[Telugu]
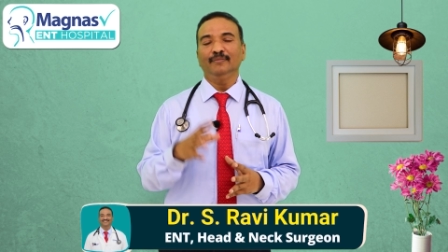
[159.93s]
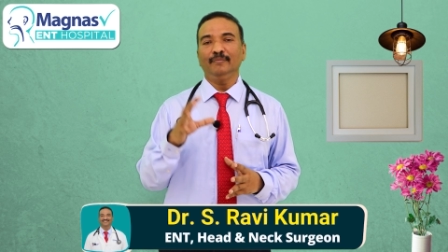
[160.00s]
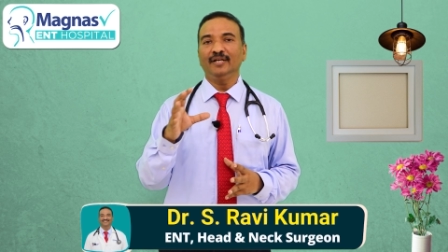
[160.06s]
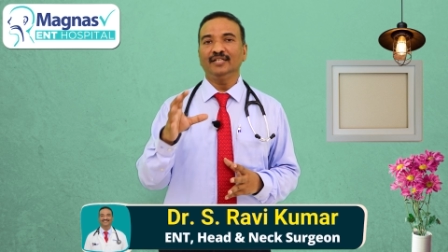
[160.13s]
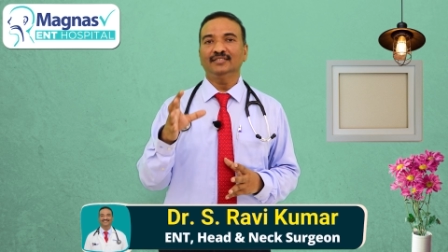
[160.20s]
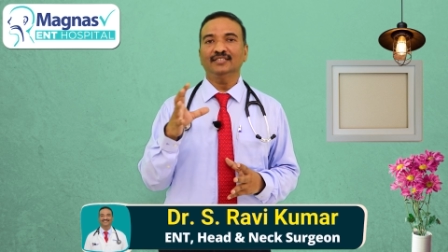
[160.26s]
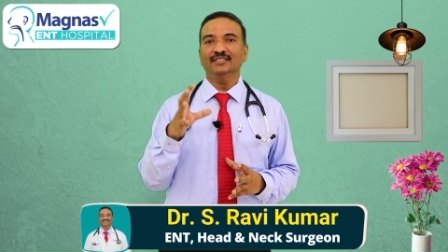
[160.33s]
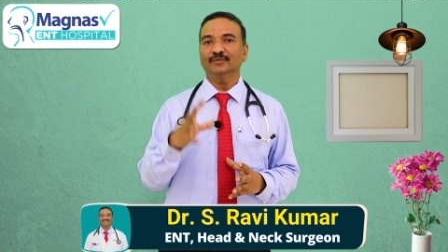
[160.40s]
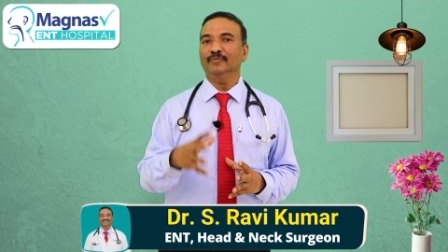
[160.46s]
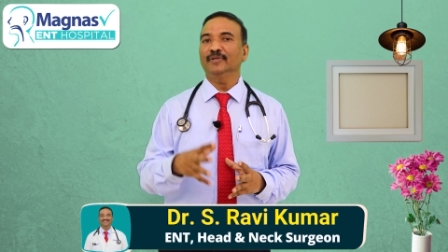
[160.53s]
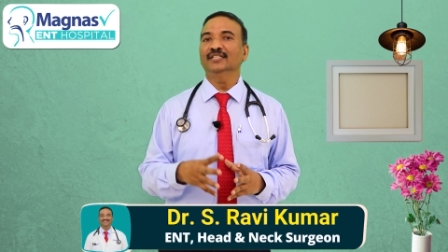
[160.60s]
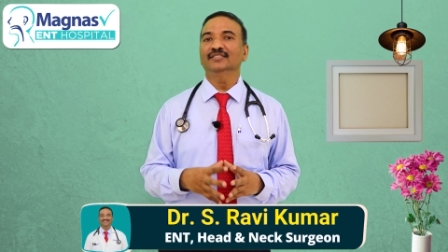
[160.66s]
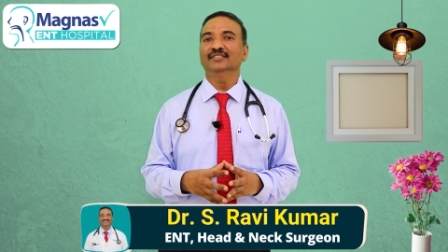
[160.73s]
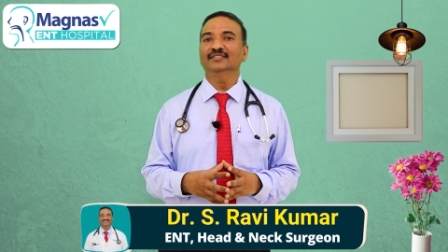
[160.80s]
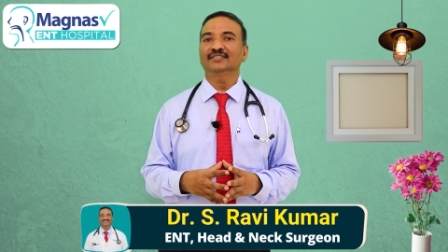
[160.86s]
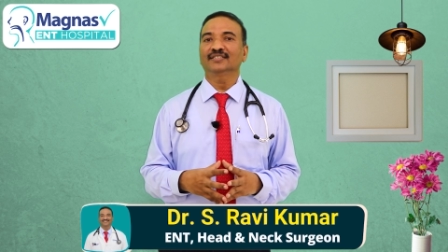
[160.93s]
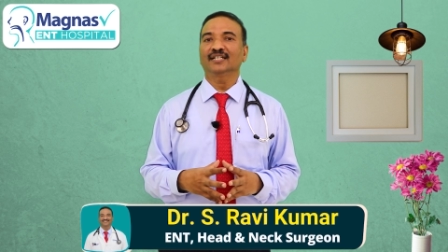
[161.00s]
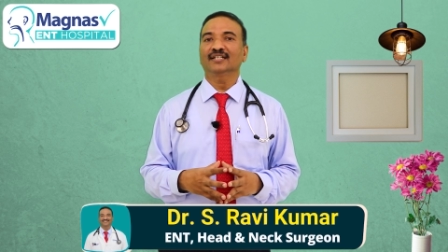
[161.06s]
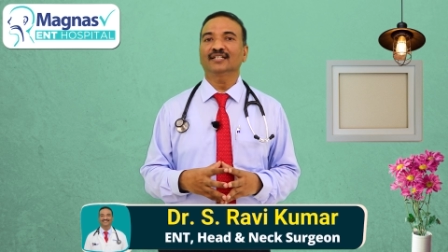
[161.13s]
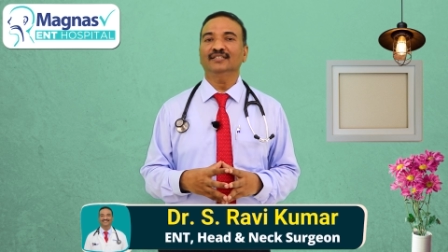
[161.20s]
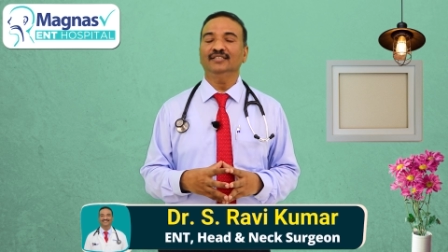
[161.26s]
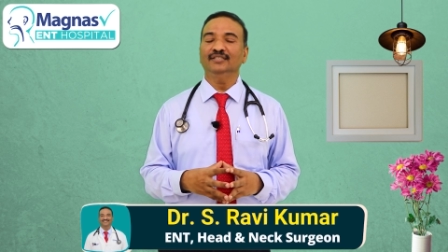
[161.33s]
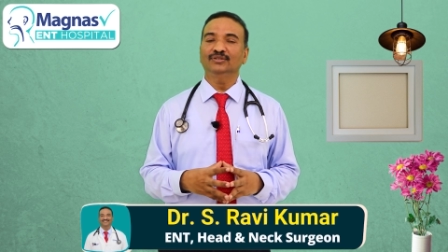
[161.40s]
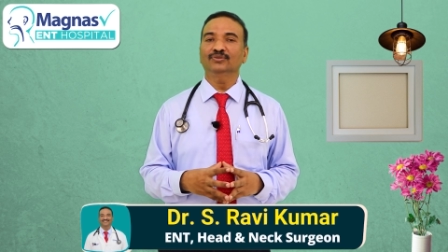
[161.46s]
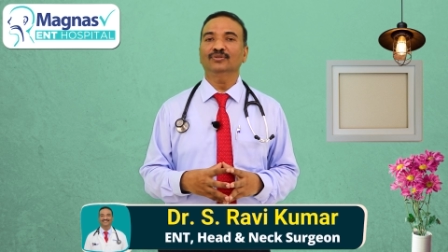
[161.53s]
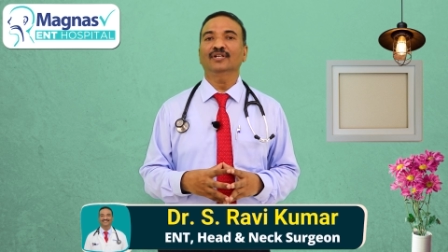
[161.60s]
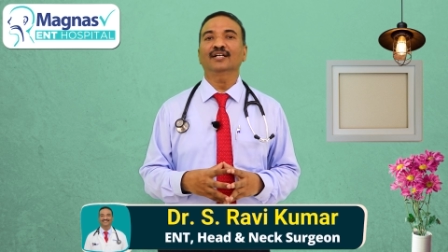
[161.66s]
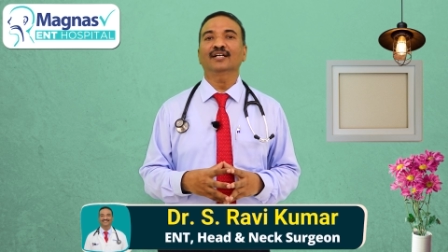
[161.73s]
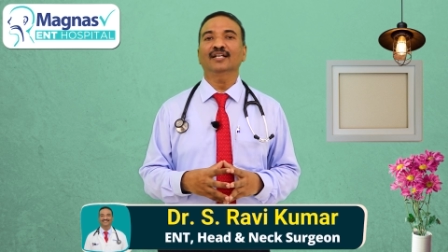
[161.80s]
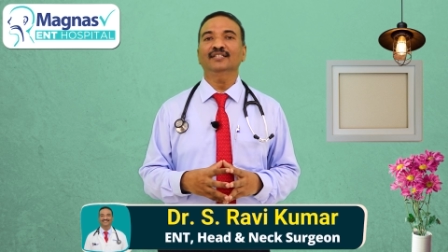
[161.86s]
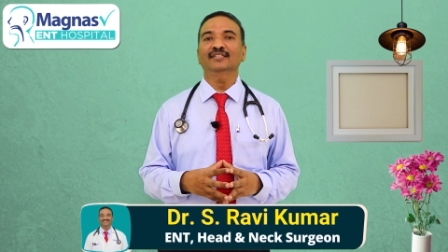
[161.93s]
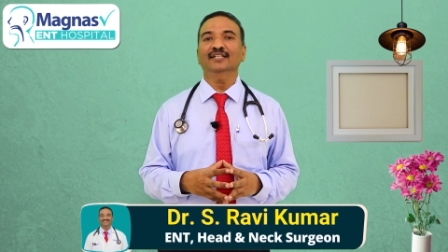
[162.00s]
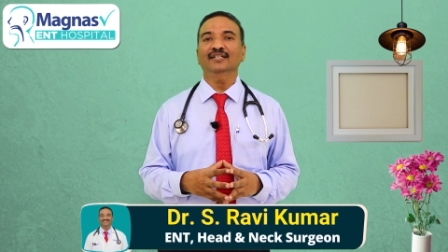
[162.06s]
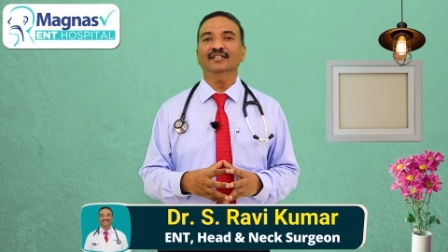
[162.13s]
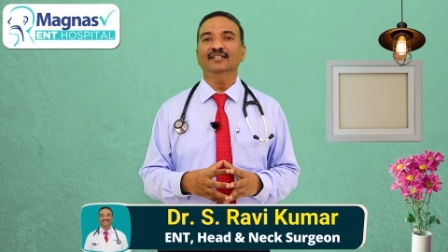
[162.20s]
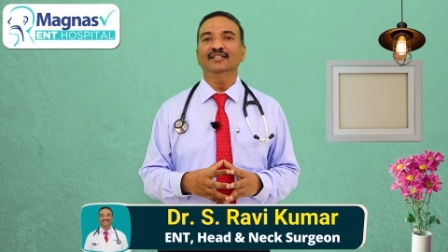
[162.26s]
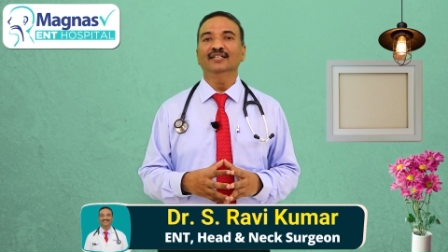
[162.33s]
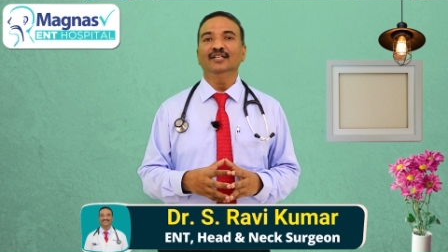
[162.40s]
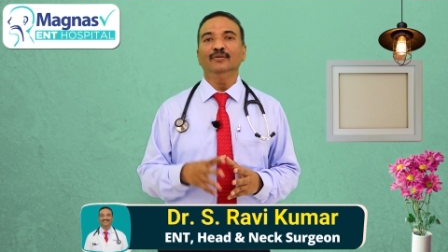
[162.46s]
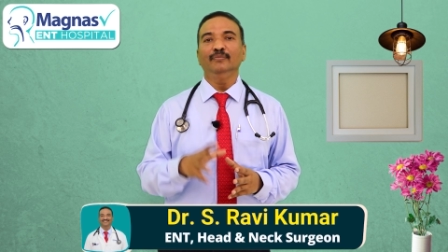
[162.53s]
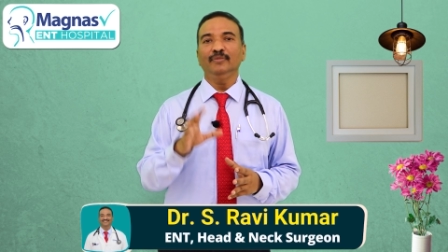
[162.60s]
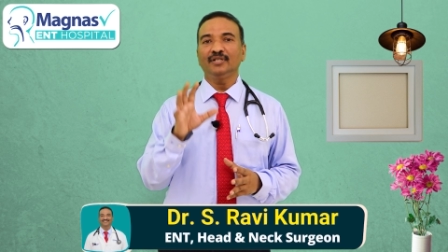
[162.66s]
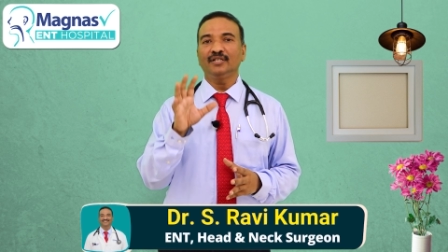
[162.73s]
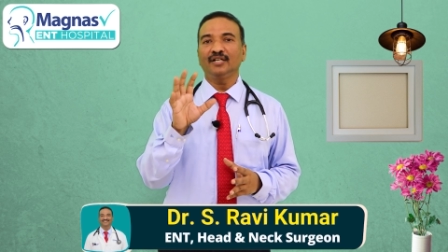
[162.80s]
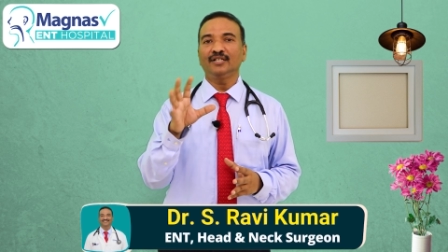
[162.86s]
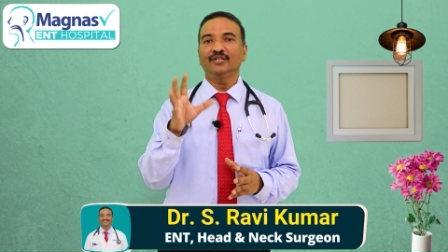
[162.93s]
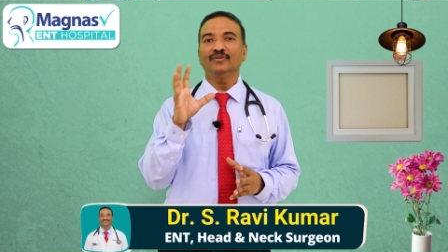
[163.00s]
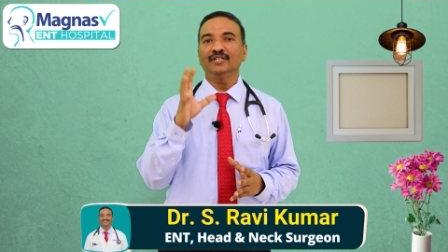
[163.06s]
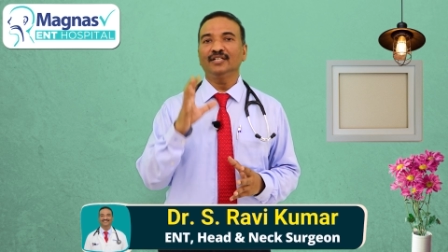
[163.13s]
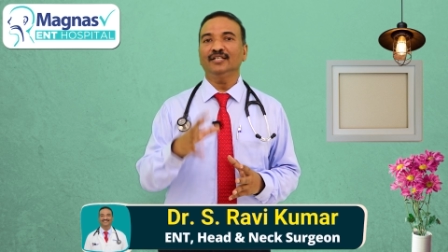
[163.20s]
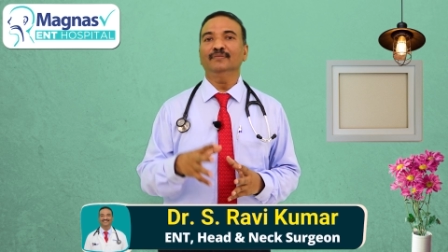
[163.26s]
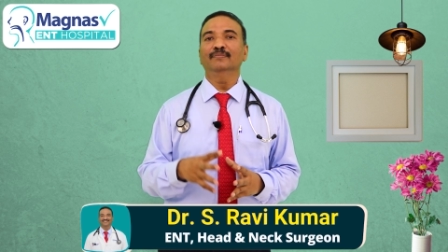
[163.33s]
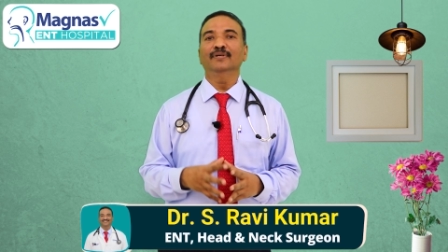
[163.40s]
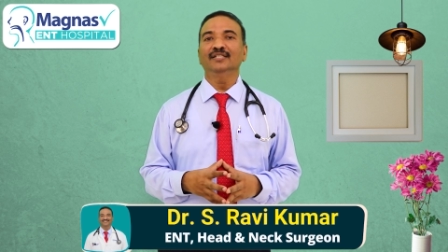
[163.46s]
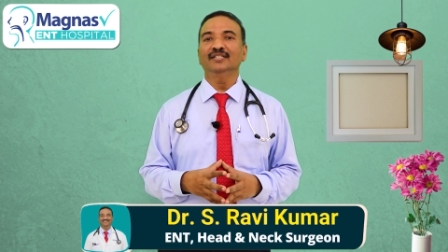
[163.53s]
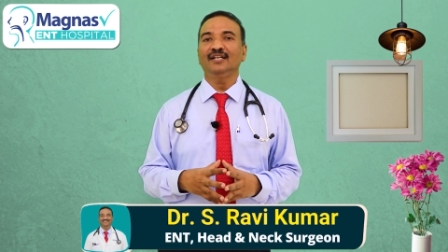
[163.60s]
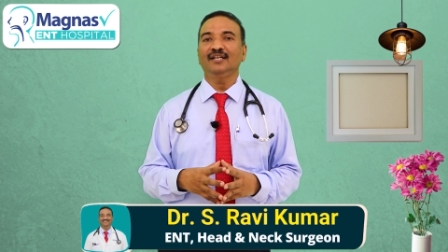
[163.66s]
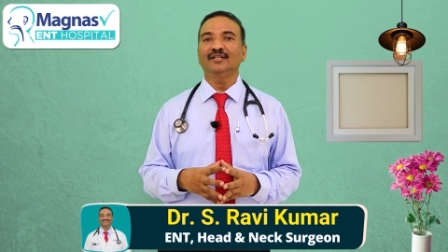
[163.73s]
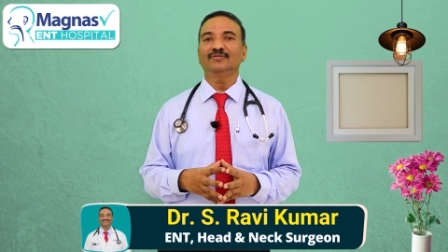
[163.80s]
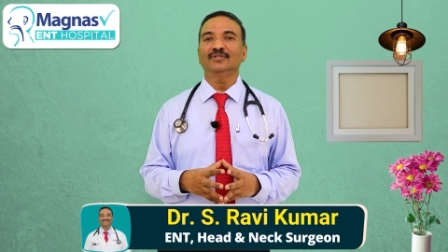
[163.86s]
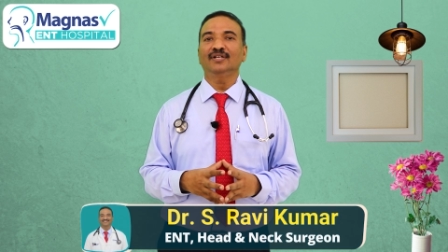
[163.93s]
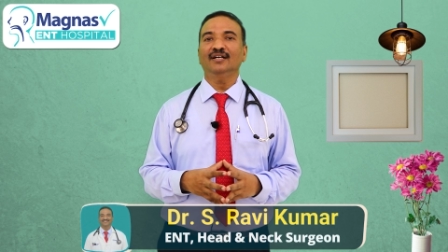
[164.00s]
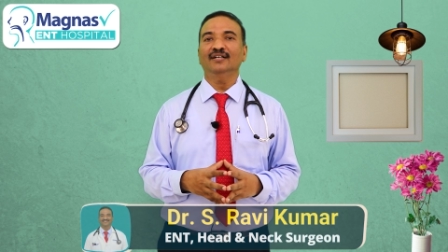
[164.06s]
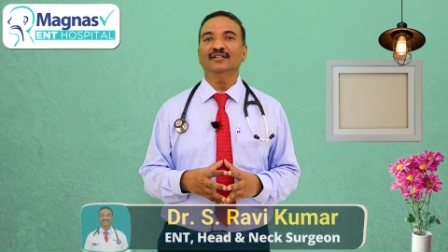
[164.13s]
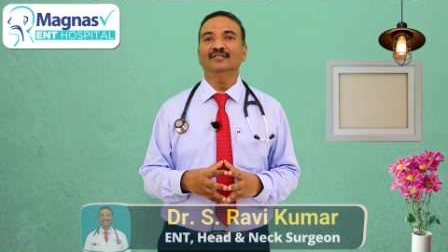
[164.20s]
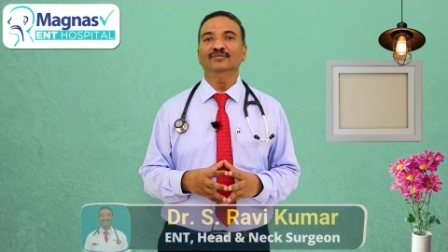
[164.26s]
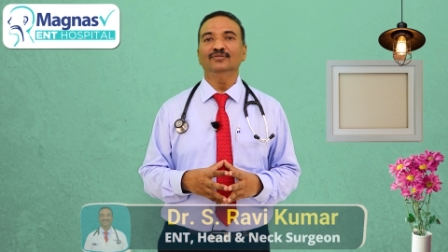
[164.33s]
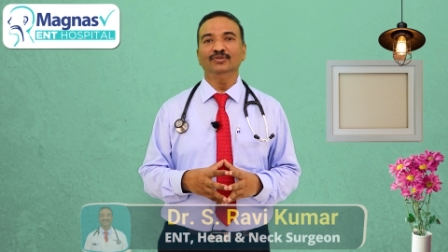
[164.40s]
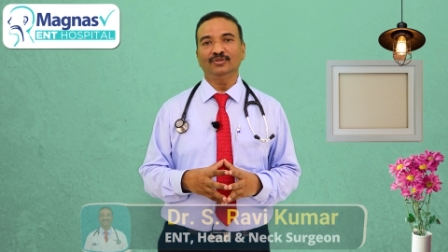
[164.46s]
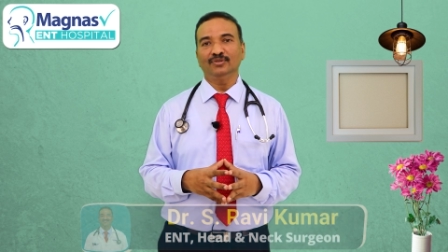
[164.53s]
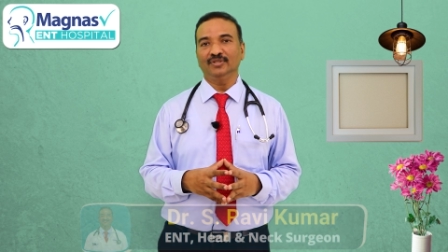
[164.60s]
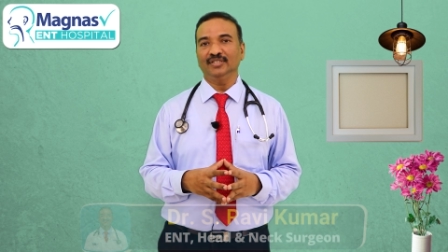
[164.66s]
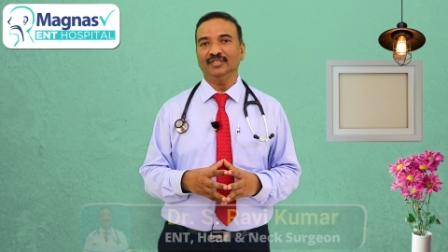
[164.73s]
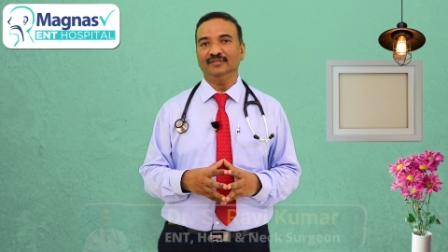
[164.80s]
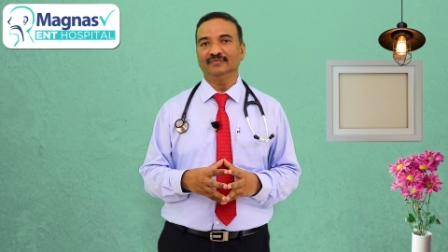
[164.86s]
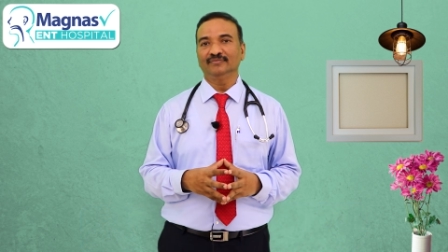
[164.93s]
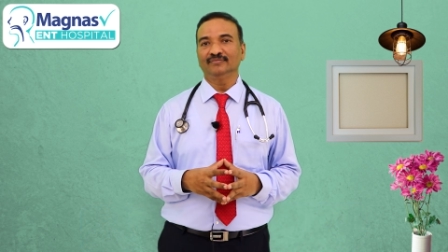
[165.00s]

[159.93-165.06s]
బేసిక్స్ మెడిసిన్స్ కనుక తీసుకున్నట్లయితే మీకు ఎటువంటి ఇబ్బంది లేకుండా ఉంటుంది